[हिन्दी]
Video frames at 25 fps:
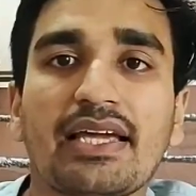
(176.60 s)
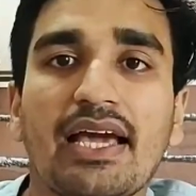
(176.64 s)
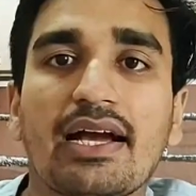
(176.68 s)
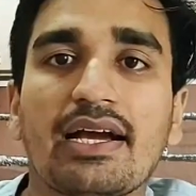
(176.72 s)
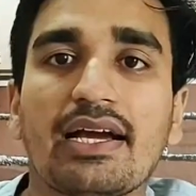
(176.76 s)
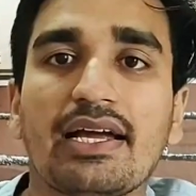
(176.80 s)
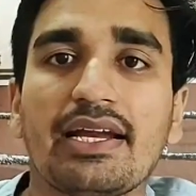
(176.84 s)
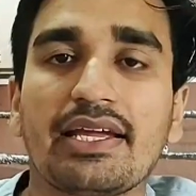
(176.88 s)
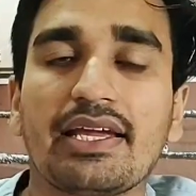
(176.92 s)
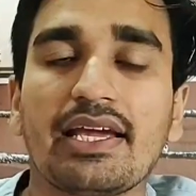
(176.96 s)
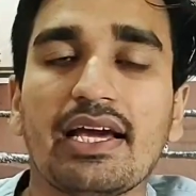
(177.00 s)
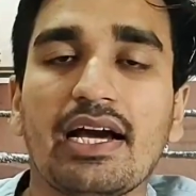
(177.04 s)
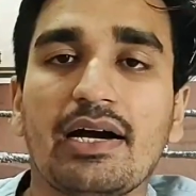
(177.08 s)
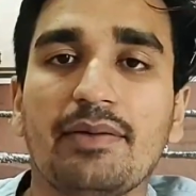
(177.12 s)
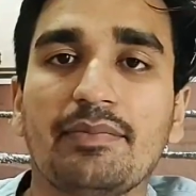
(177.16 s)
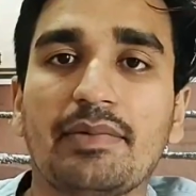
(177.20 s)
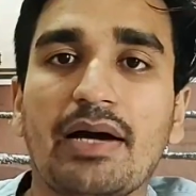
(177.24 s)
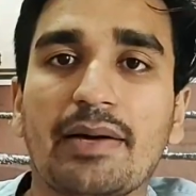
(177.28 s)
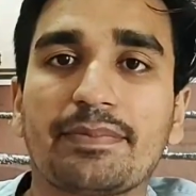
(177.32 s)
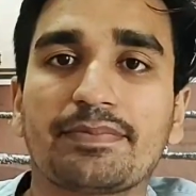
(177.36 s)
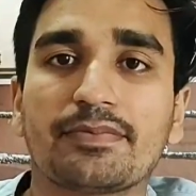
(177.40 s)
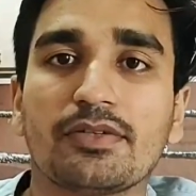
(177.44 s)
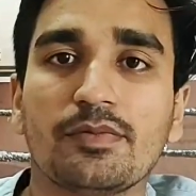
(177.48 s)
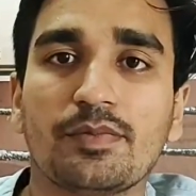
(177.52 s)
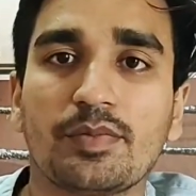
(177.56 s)
क्या करेंगे हम
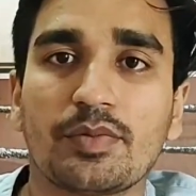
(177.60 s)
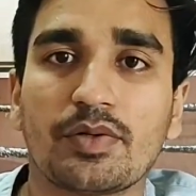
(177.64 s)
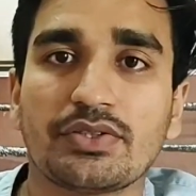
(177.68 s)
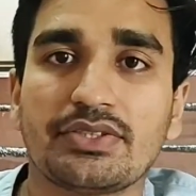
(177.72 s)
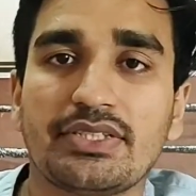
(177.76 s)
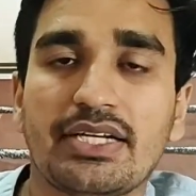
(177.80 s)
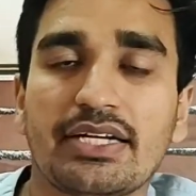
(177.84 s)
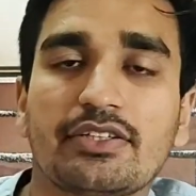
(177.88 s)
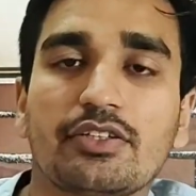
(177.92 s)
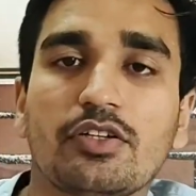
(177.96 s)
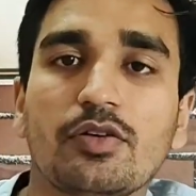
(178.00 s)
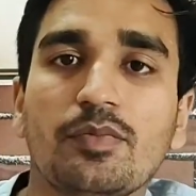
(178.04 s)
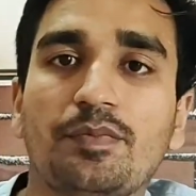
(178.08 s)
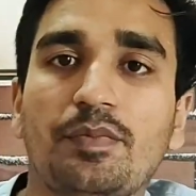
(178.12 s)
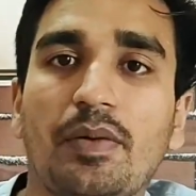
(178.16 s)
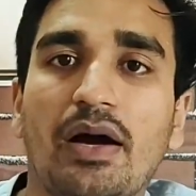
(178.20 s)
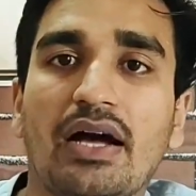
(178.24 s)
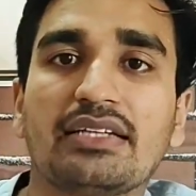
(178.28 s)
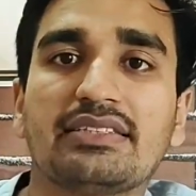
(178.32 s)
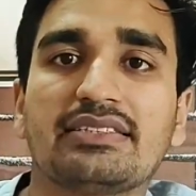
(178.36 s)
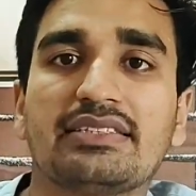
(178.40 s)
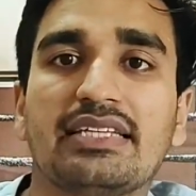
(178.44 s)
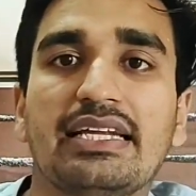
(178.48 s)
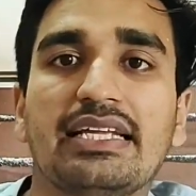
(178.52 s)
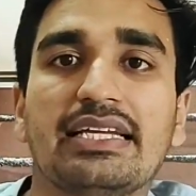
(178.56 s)
आपको प्रोजेक्ट को
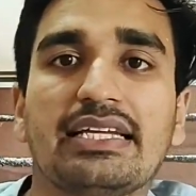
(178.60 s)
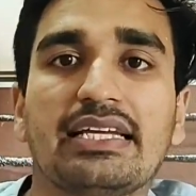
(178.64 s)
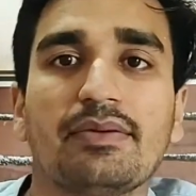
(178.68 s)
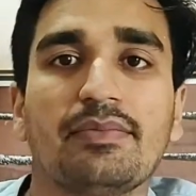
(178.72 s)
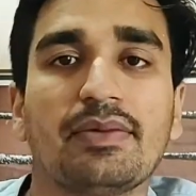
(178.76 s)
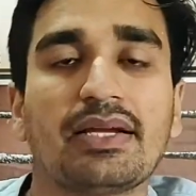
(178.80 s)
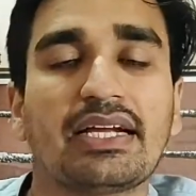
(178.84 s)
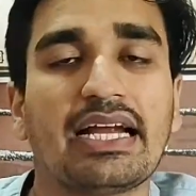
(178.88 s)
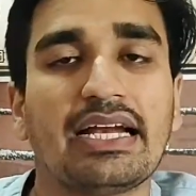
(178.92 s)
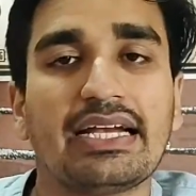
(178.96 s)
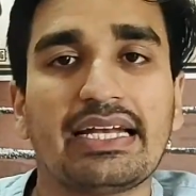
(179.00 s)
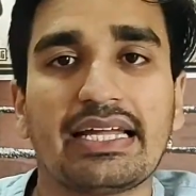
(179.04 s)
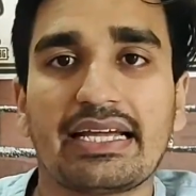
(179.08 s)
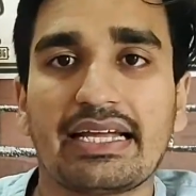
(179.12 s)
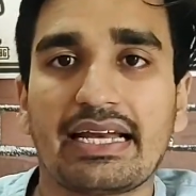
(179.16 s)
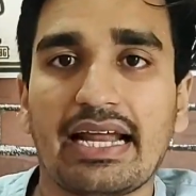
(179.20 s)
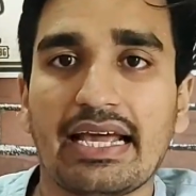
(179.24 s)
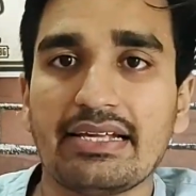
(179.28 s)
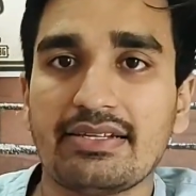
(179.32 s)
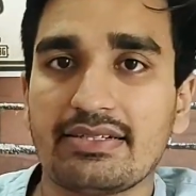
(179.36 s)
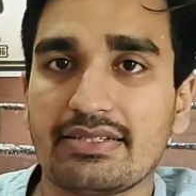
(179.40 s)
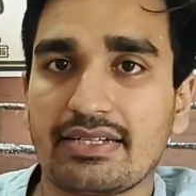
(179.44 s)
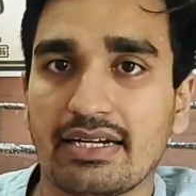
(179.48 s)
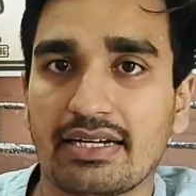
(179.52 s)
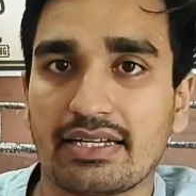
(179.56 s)
पांच तरीके में
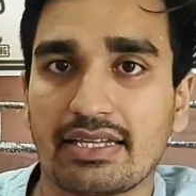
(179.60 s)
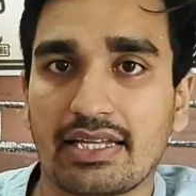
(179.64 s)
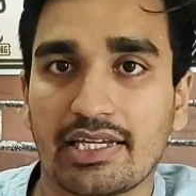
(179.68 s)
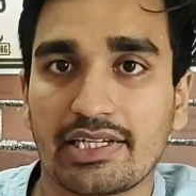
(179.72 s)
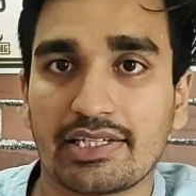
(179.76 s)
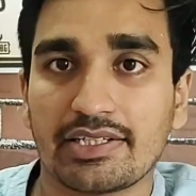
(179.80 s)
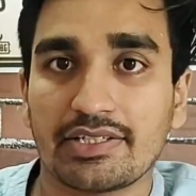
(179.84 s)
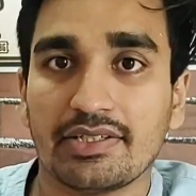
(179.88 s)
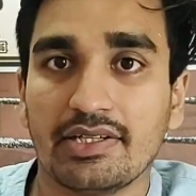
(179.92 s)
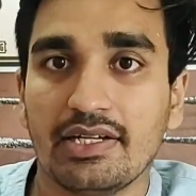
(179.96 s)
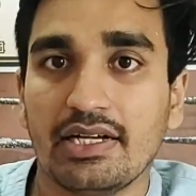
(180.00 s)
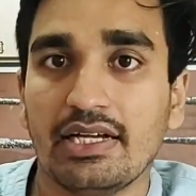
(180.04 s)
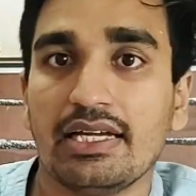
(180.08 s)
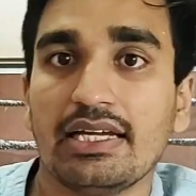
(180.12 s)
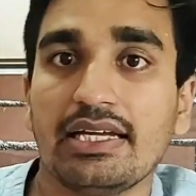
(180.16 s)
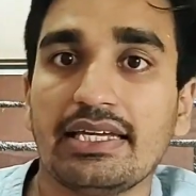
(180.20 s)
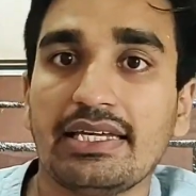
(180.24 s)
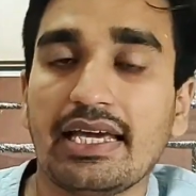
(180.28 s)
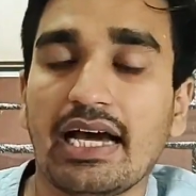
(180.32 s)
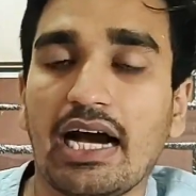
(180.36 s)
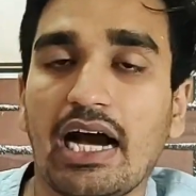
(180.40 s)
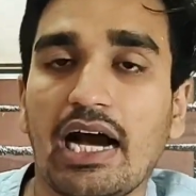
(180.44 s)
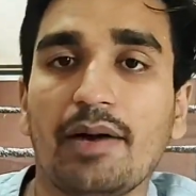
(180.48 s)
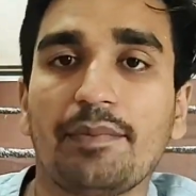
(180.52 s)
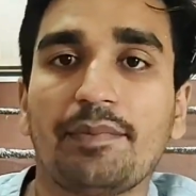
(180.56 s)
कैटेगराइज कर देंगे
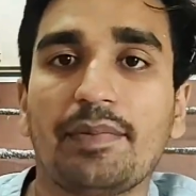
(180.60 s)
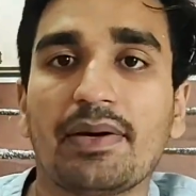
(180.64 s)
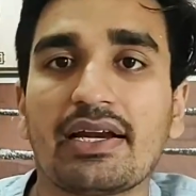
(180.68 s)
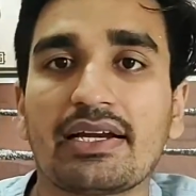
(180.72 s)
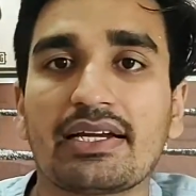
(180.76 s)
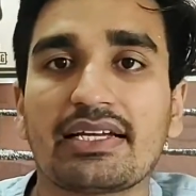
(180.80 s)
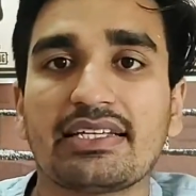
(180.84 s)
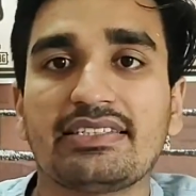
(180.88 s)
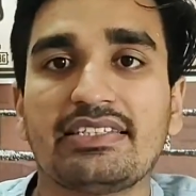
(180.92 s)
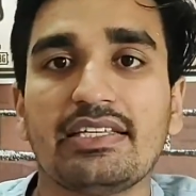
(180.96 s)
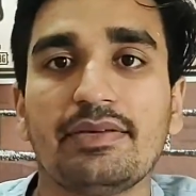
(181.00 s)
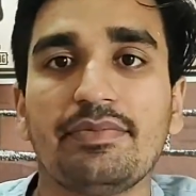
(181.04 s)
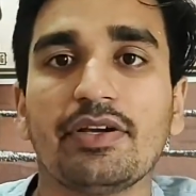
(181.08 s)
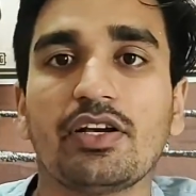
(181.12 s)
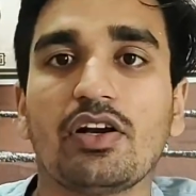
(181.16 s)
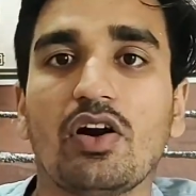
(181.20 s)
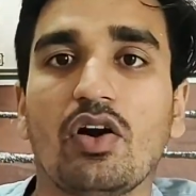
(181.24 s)
यहाँ पर किसी भी